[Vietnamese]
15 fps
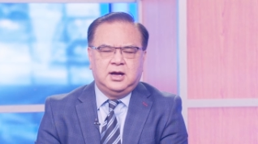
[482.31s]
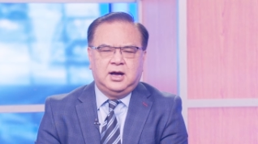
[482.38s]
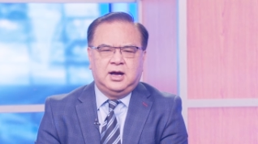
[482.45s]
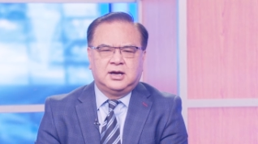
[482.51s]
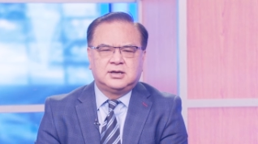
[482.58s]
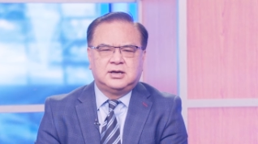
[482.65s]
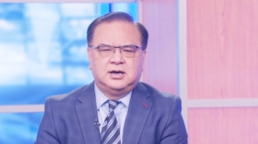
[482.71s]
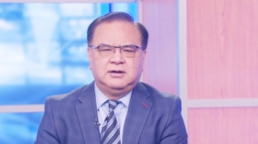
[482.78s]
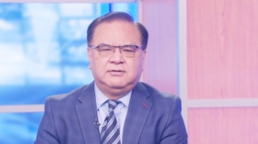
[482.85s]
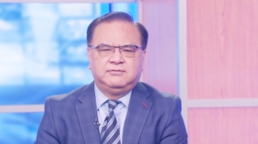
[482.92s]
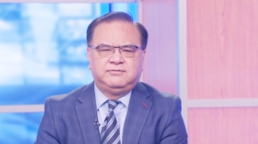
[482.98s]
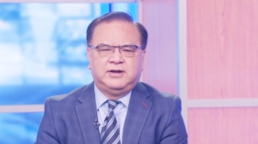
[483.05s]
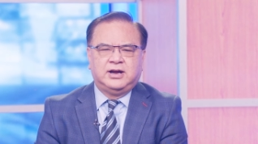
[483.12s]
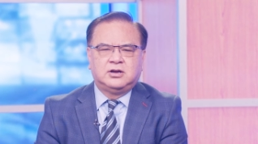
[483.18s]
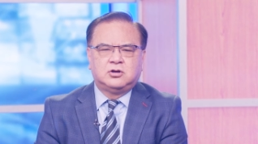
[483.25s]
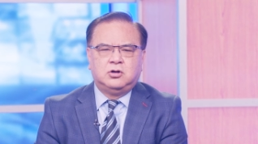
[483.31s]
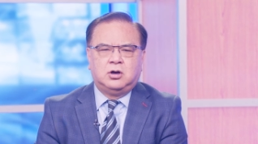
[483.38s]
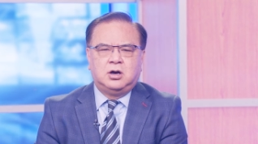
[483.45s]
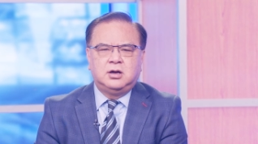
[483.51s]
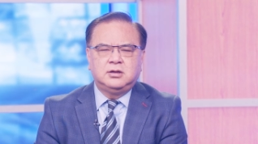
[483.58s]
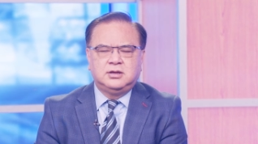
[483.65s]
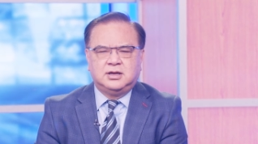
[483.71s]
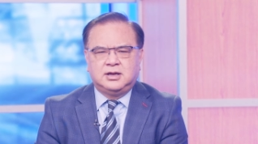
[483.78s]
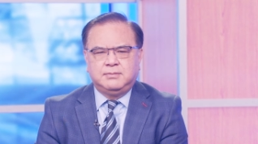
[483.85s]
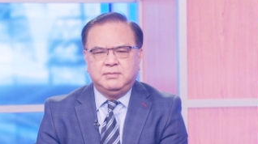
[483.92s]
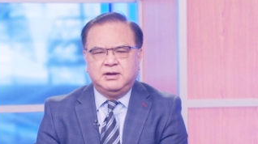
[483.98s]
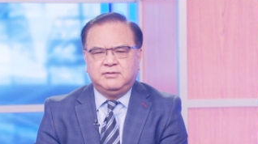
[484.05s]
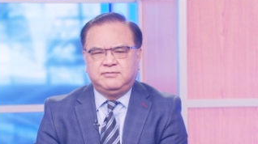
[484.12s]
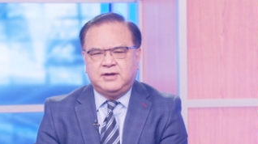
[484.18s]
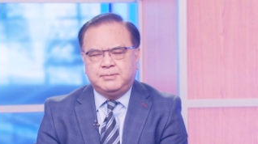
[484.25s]
uh, cần phải có những cái
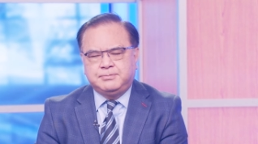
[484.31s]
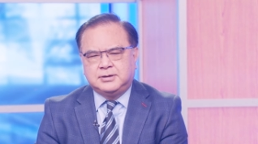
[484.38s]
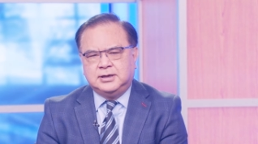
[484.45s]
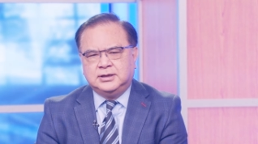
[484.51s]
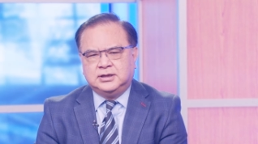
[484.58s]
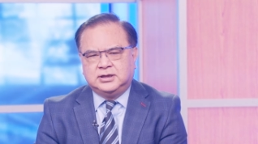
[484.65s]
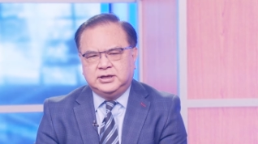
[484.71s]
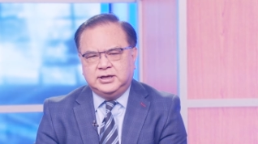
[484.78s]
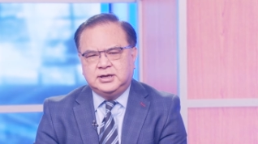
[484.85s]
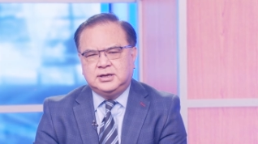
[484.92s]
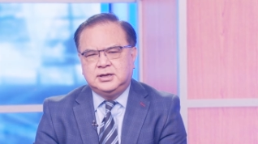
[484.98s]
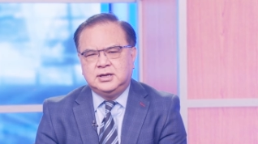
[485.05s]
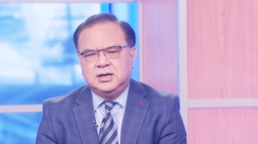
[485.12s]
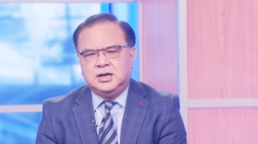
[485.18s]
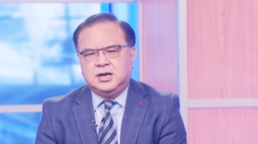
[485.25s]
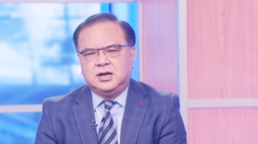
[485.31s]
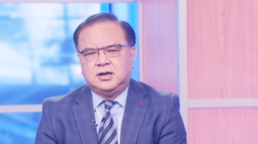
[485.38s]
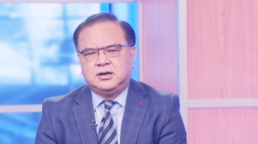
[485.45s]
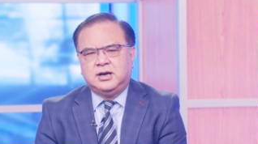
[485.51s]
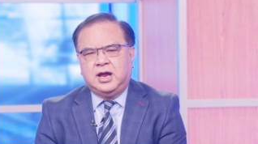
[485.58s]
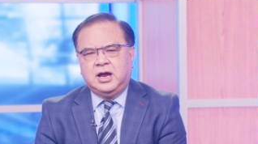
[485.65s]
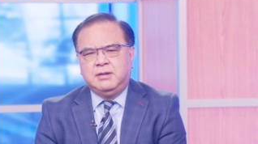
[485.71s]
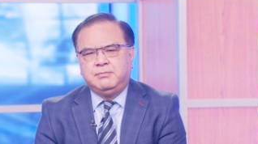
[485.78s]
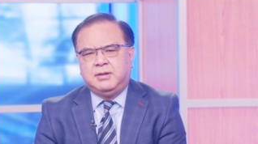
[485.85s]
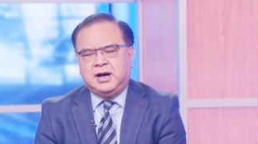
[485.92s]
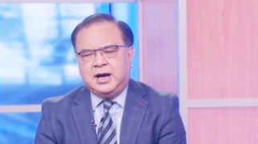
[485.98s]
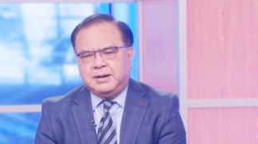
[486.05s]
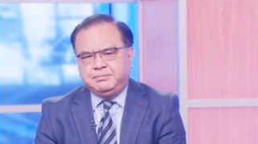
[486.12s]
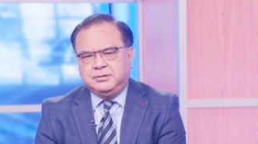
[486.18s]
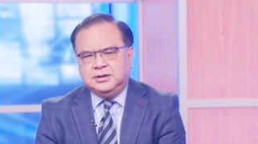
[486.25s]
biện pháp cần thiết để mà
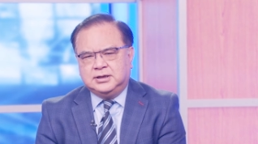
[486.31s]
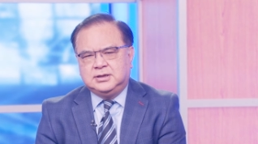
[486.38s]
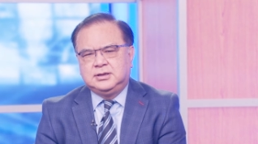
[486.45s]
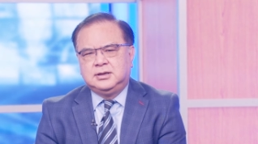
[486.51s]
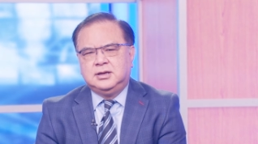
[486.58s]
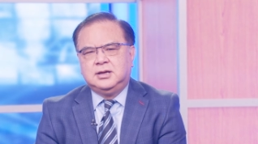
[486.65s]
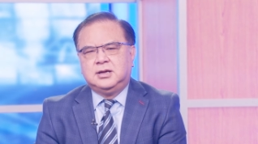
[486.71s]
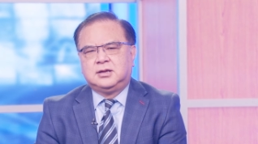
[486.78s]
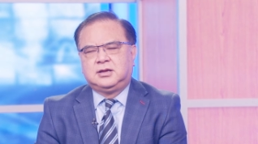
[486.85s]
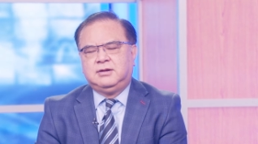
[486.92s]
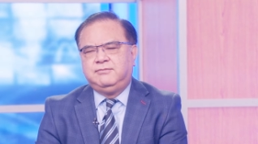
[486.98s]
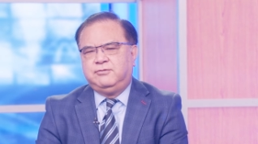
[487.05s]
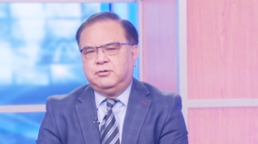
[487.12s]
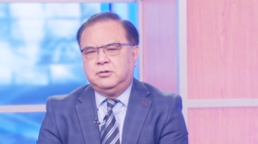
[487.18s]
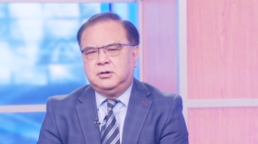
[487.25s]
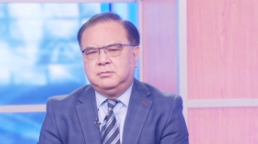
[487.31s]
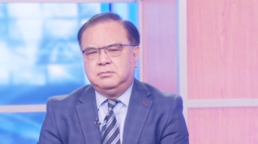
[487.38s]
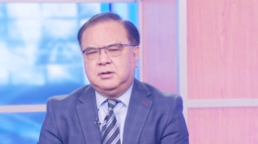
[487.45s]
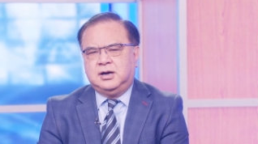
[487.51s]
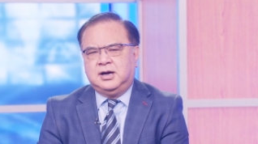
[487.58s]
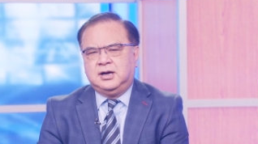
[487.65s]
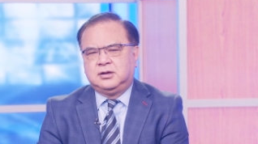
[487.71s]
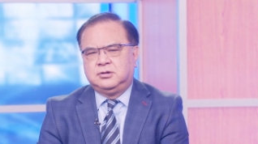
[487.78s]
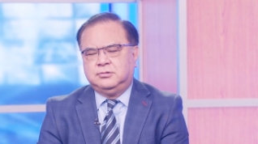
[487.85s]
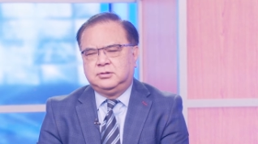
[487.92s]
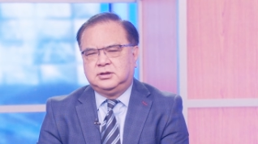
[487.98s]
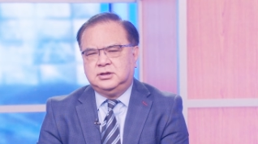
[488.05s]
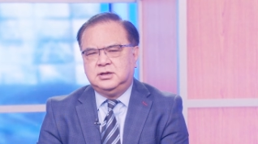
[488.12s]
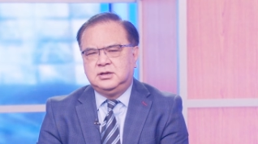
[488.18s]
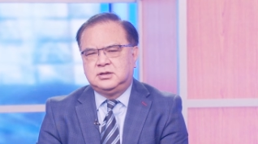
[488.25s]
áp lực chính phủ ông uh, thủ
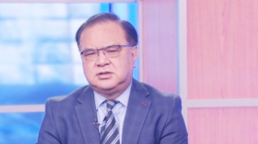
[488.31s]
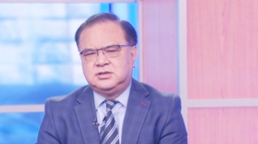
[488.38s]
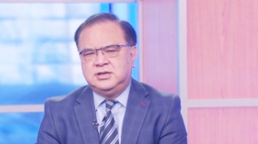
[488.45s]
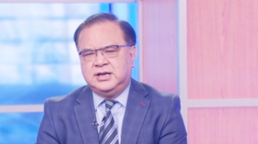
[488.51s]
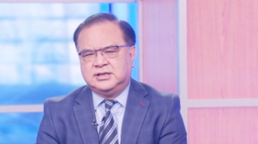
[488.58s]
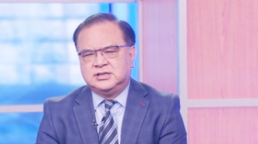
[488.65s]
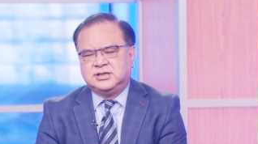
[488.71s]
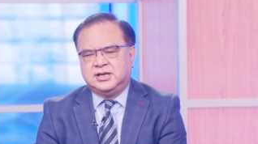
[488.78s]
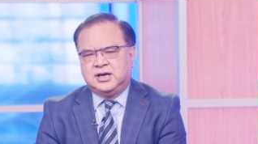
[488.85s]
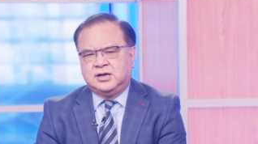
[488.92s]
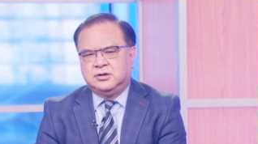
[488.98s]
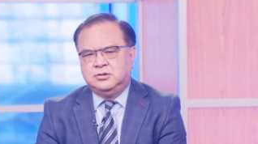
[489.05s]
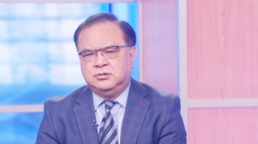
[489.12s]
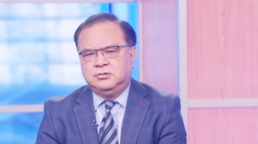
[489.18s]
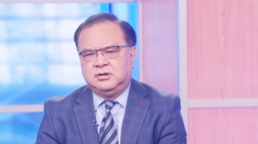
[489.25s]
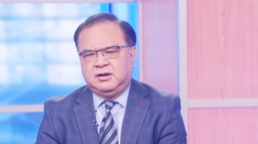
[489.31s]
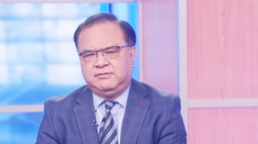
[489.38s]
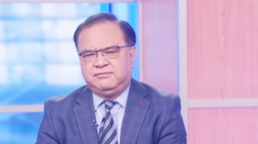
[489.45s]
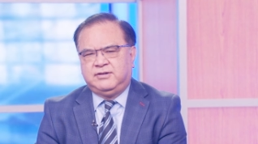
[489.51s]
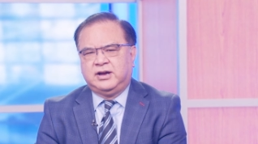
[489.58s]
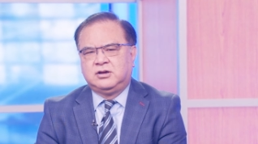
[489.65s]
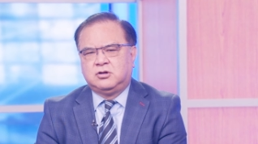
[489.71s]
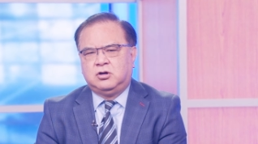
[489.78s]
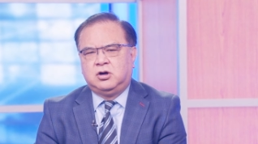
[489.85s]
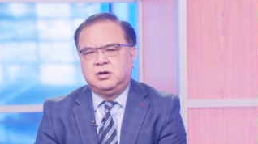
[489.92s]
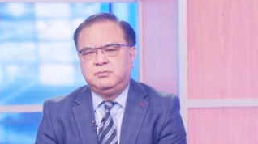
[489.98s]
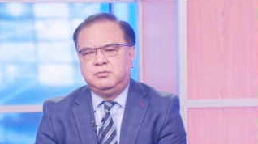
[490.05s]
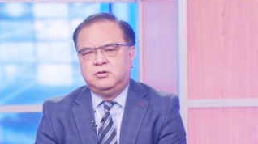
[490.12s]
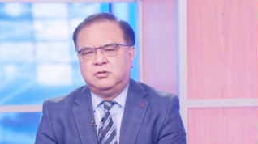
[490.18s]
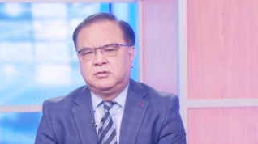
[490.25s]
tướng Netanyahu là phải
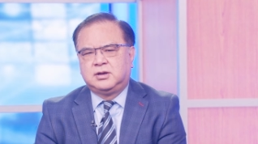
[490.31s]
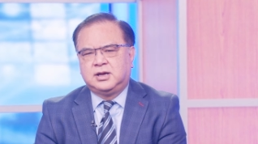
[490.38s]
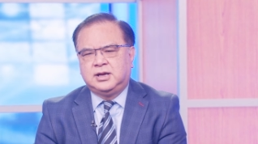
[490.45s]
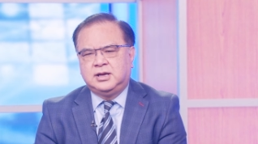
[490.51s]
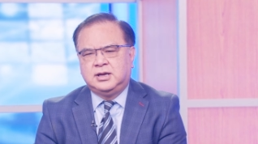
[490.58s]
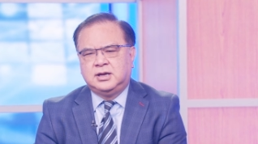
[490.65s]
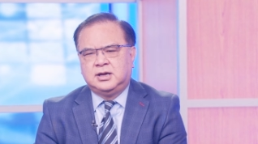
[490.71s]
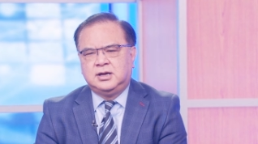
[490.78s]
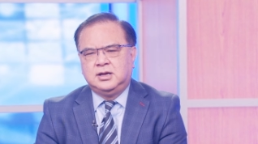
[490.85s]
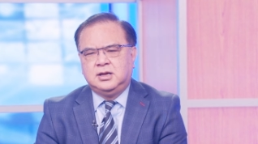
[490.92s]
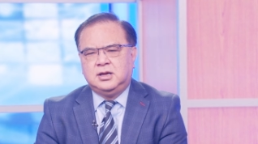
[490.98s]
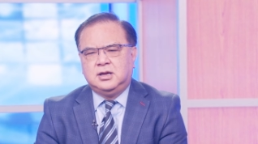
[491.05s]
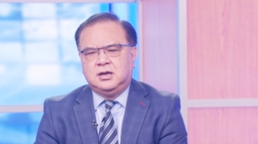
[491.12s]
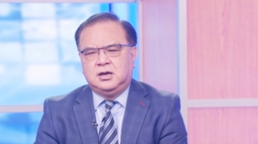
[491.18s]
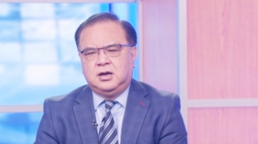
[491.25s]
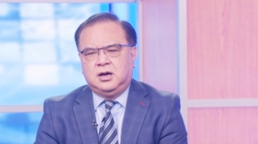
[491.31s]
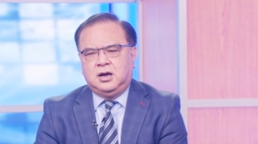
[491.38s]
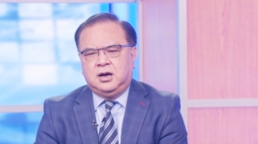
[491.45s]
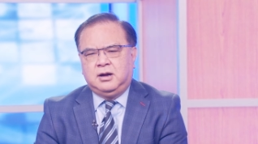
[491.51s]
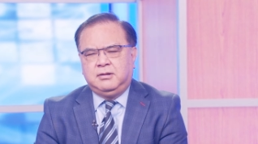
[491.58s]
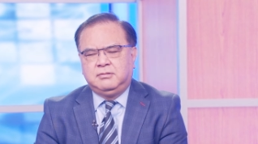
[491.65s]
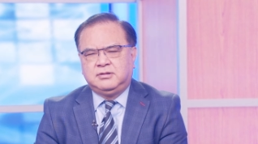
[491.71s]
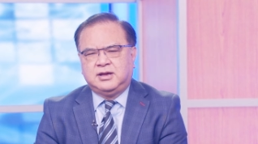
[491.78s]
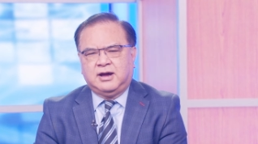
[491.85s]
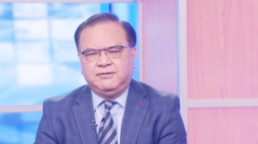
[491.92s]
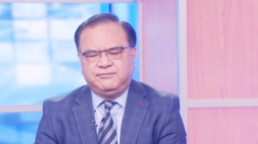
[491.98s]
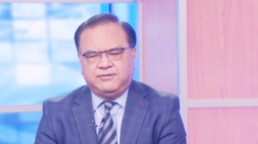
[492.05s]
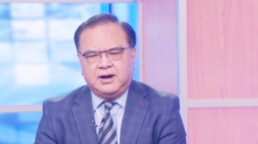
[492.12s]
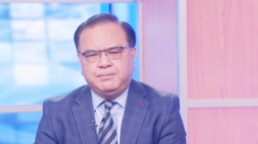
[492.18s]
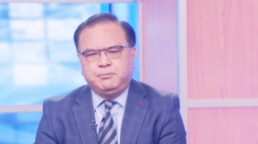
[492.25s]
có một cái uh, À, giải
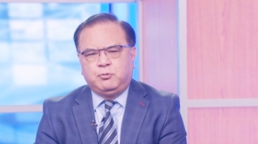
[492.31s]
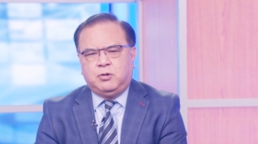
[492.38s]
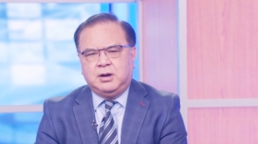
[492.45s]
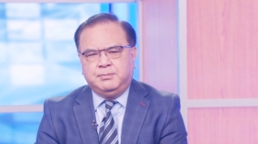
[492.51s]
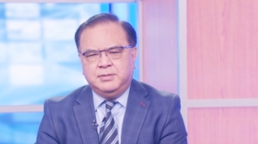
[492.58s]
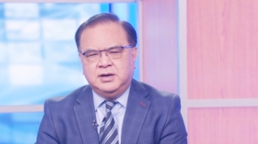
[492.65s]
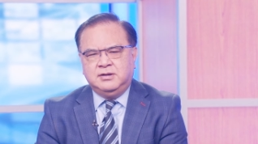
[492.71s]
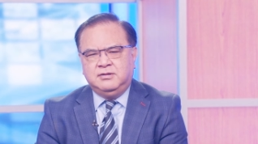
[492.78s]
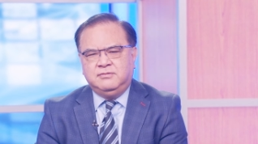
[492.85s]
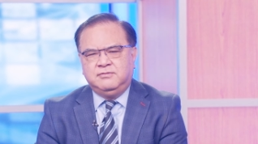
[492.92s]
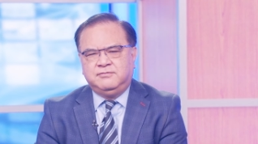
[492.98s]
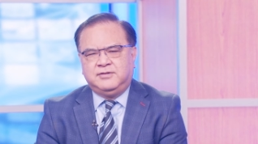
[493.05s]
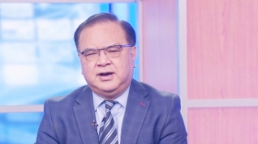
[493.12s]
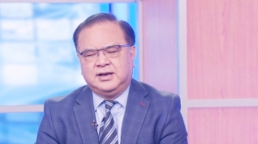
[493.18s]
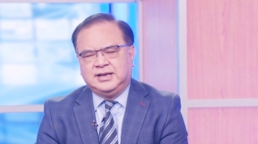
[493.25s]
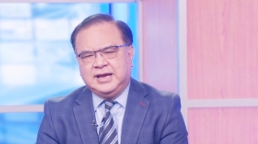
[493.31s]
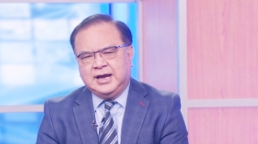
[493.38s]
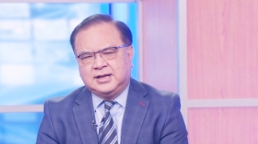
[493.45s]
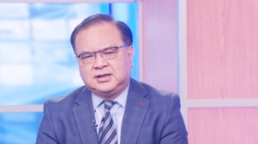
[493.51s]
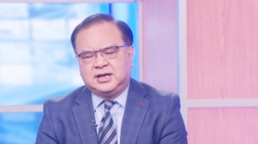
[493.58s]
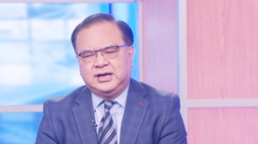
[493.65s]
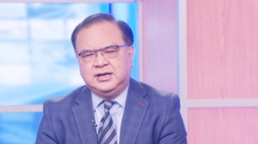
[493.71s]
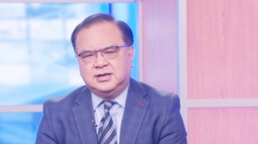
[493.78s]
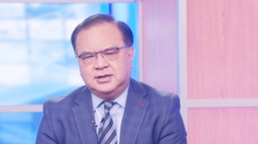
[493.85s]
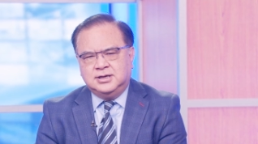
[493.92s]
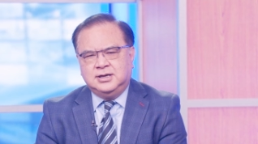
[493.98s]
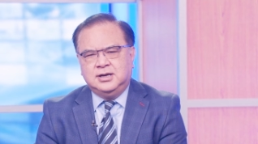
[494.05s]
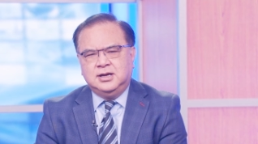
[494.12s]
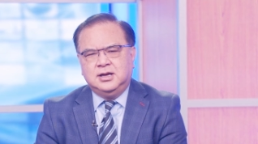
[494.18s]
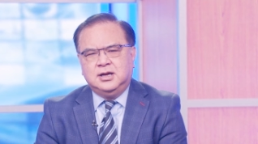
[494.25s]
pháp hòa bình và nhẹ tay hơn